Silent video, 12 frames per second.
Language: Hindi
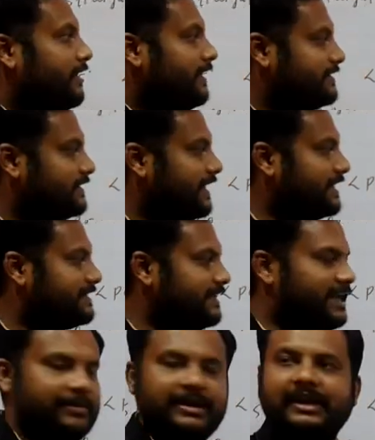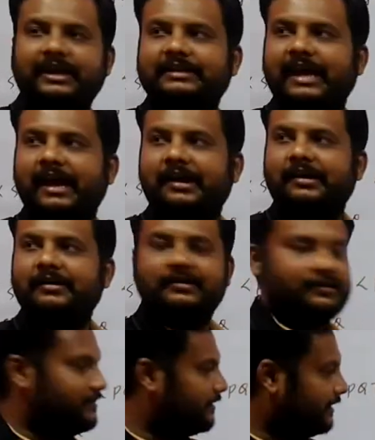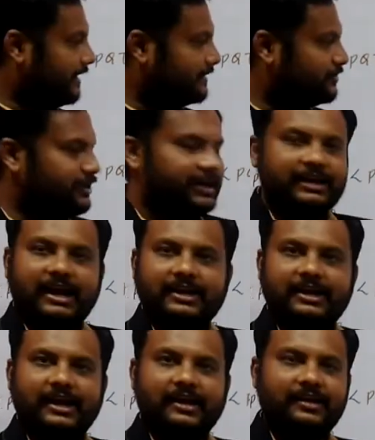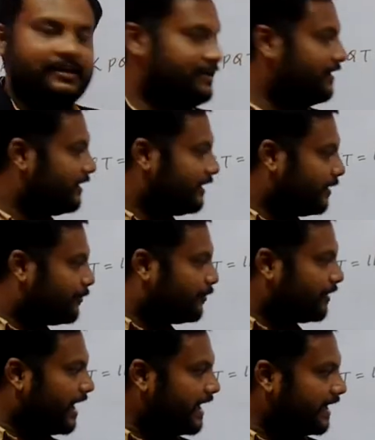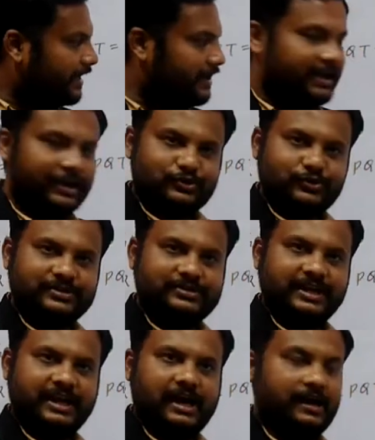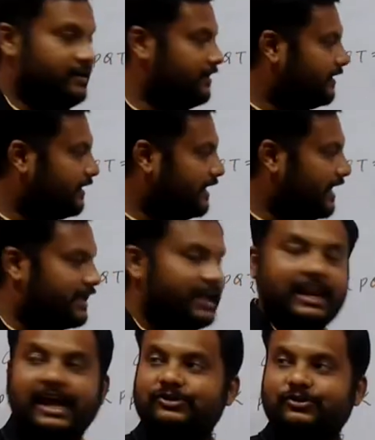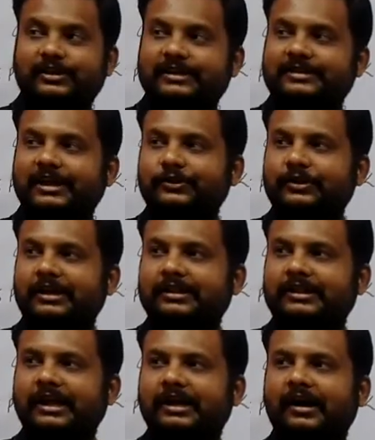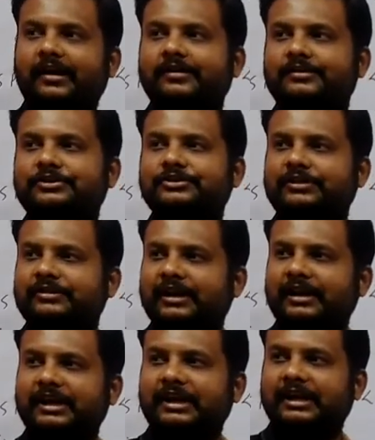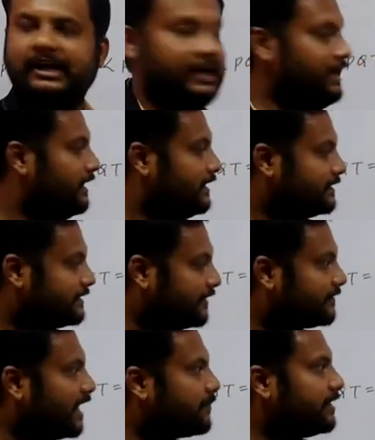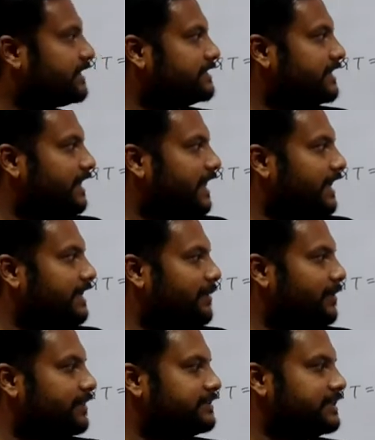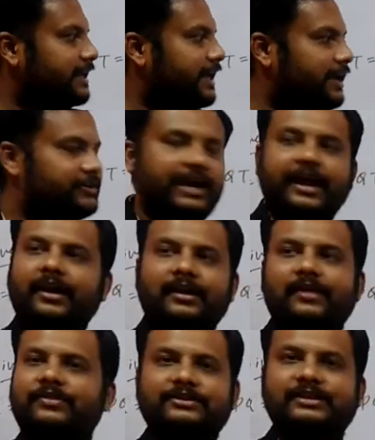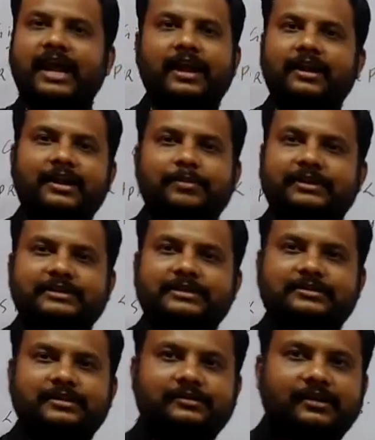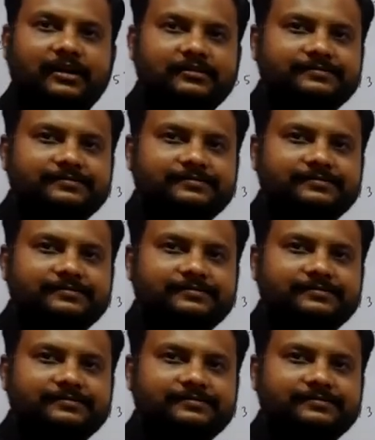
इसी तरह से ये भी निकल जाएगा ये स्ट्रेट लाइन है ये पूरा एंगल 180 का ये अकेला 110 का तो ये कितने का 70 डिग्री का 70 पता चल गया ये पता चल गया ट्राइंगल का तीसरा एंगल नहीं पता चल सकता